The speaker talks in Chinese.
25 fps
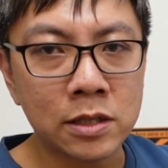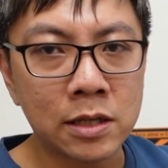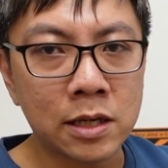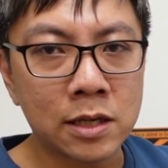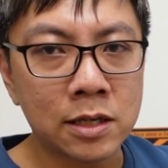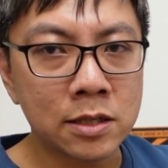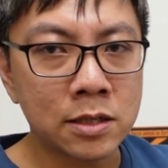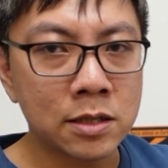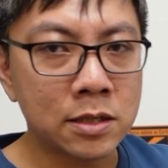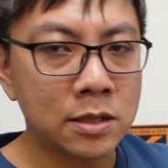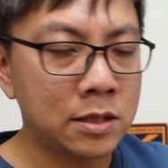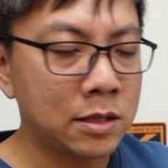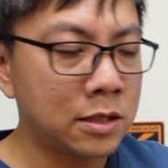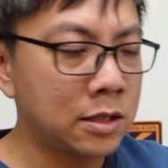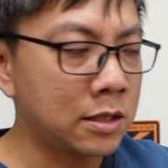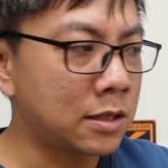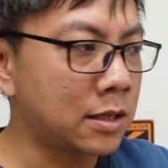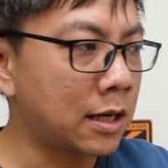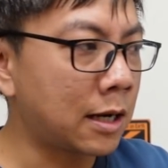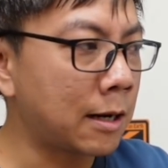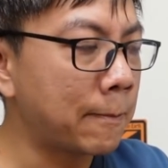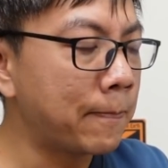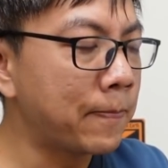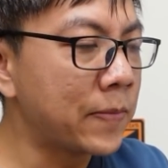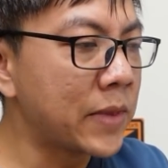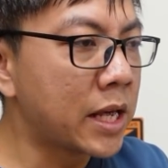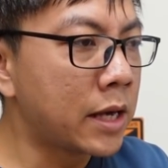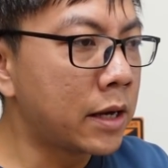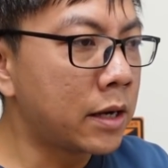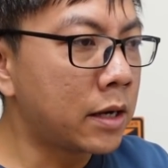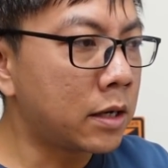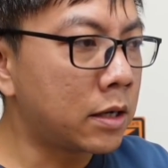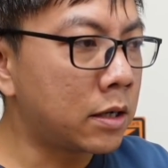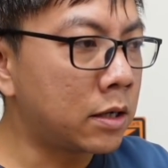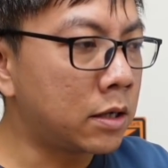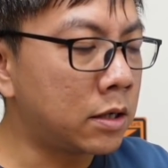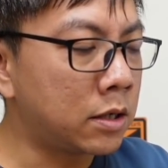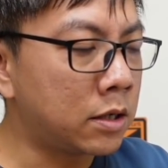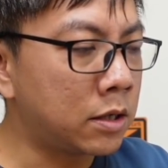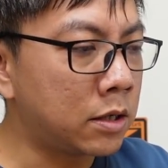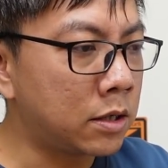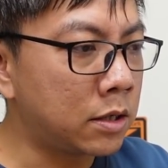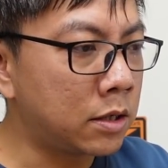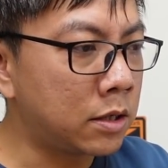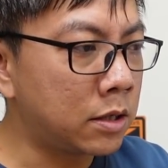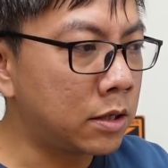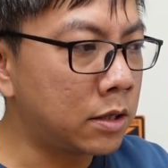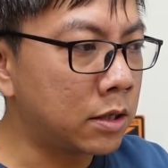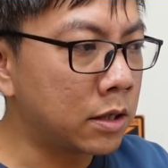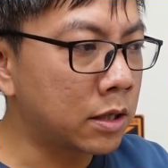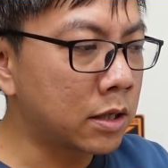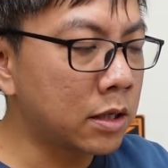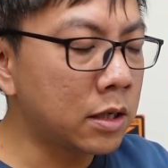那实际上，呃，